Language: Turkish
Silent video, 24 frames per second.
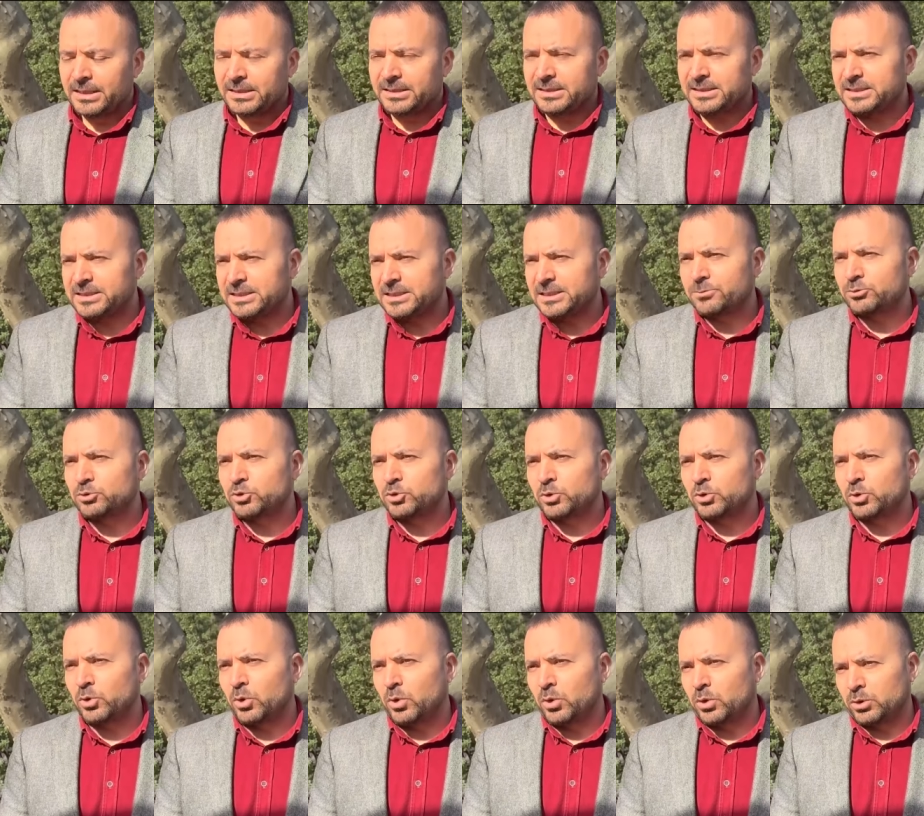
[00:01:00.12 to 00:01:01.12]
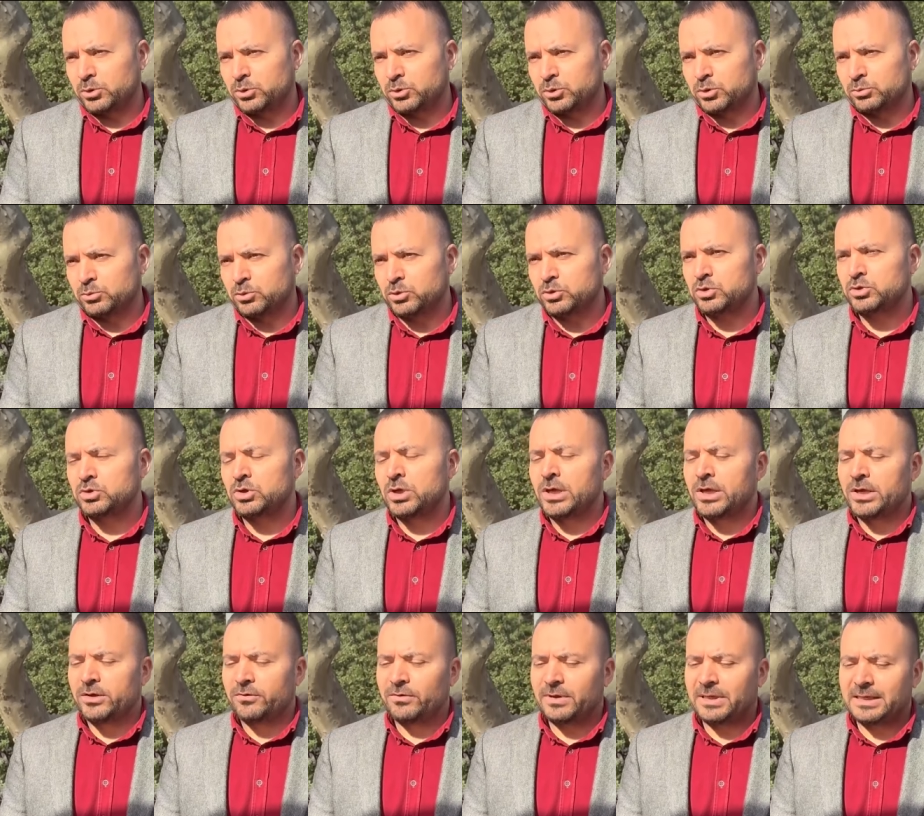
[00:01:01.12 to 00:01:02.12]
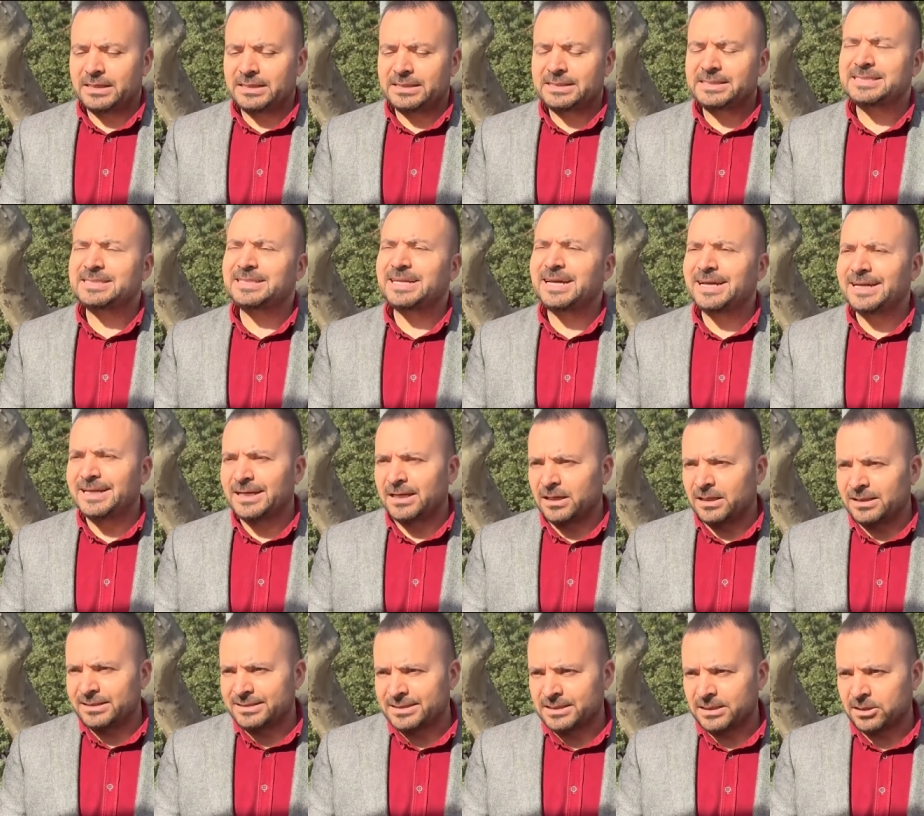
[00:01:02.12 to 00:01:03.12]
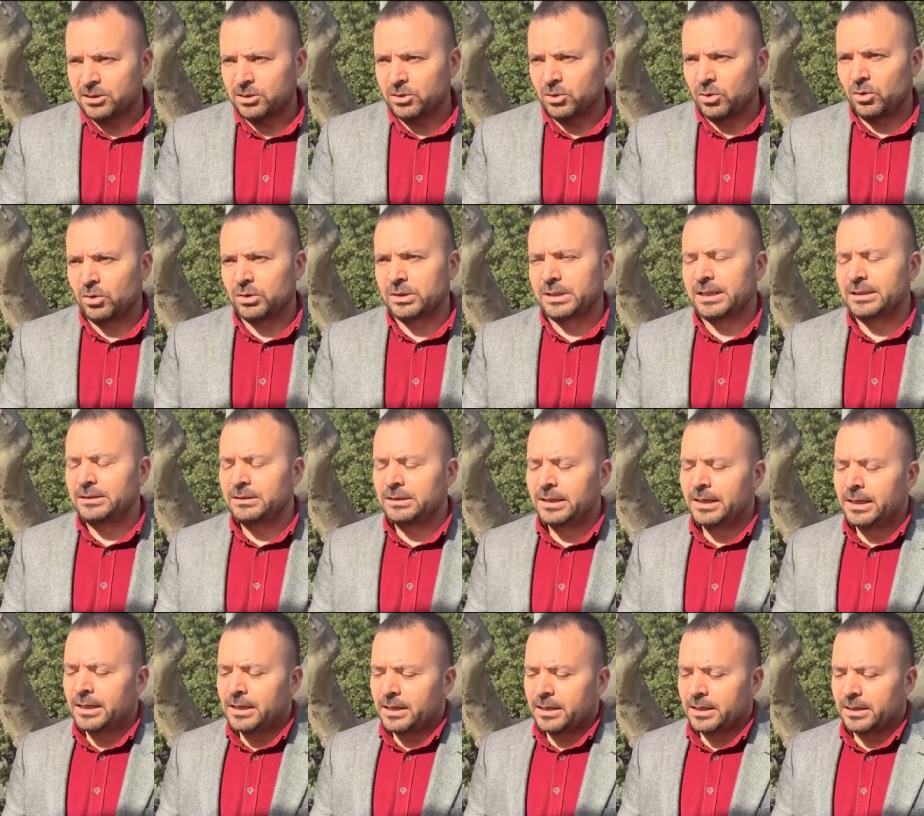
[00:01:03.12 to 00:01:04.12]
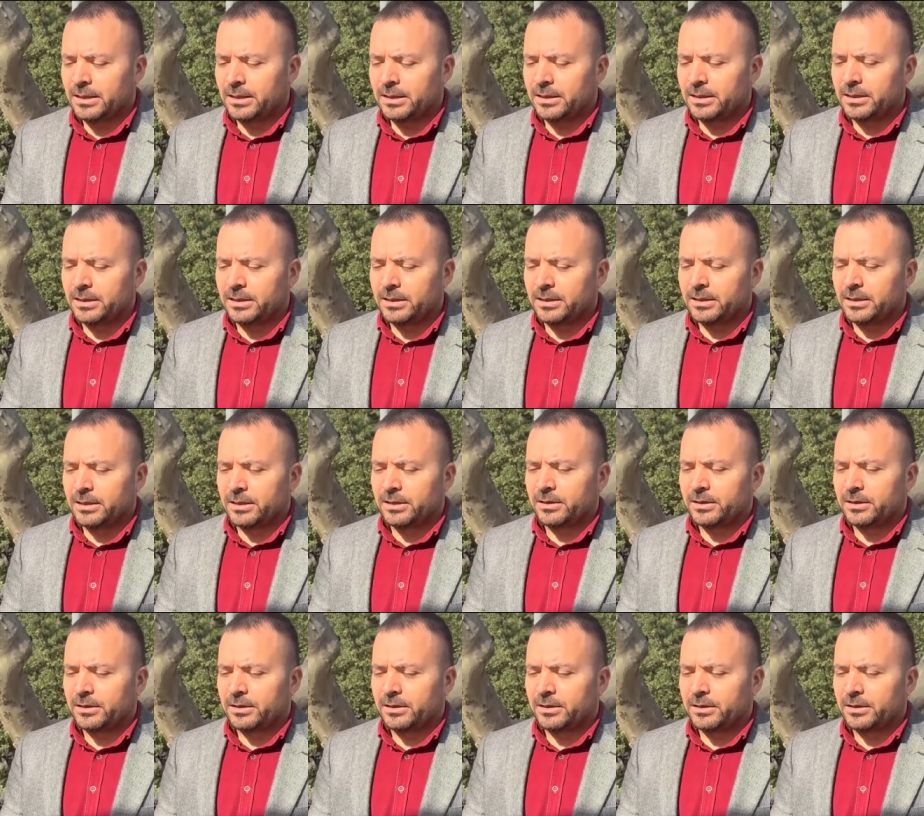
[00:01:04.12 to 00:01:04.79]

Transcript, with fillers: distribütörü olduğumuz ve İsrail asıllı olan e,